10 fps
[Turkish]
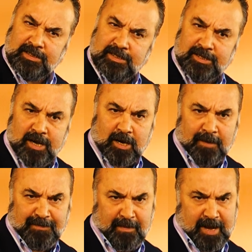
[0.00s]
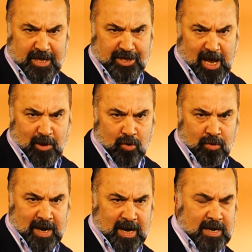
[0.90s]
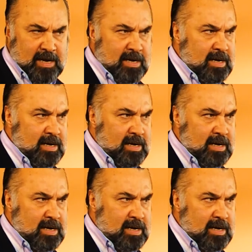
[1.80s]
Sessizliğine kanıp bana hikaye okuma.